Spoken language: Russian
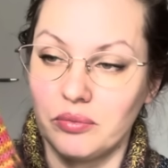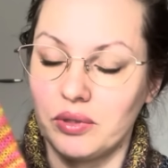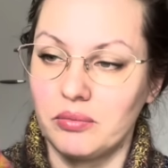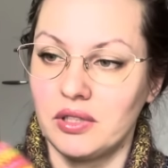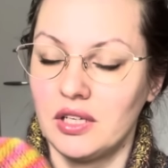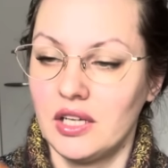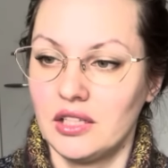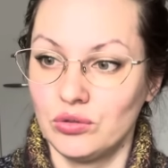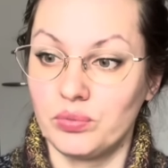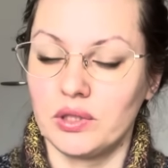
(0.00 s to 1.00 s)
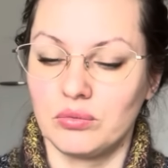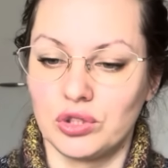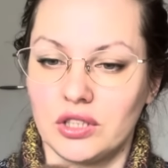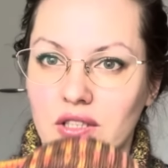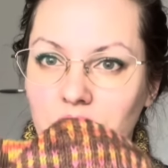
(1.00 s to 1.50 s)
Я прямо, ну, потому
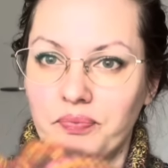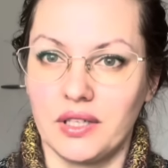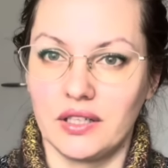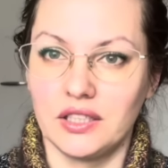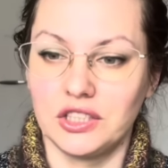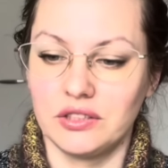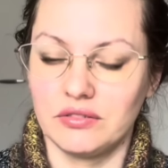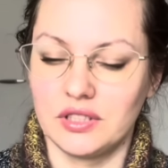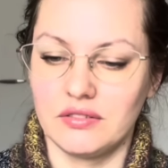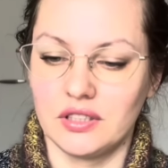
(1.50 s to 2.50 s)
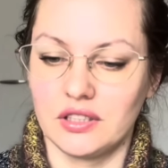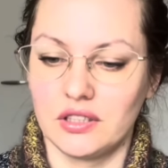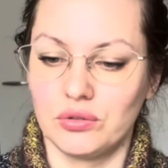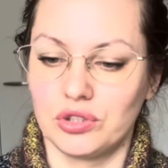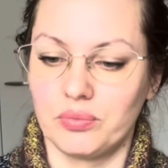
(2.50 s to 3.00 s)
что коричневый цвет
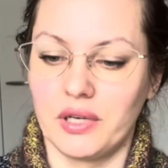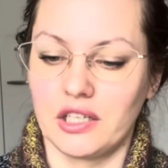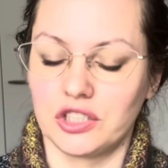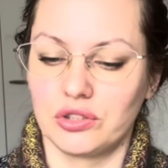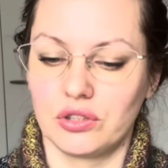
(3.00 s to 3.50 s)
это тоже пряжа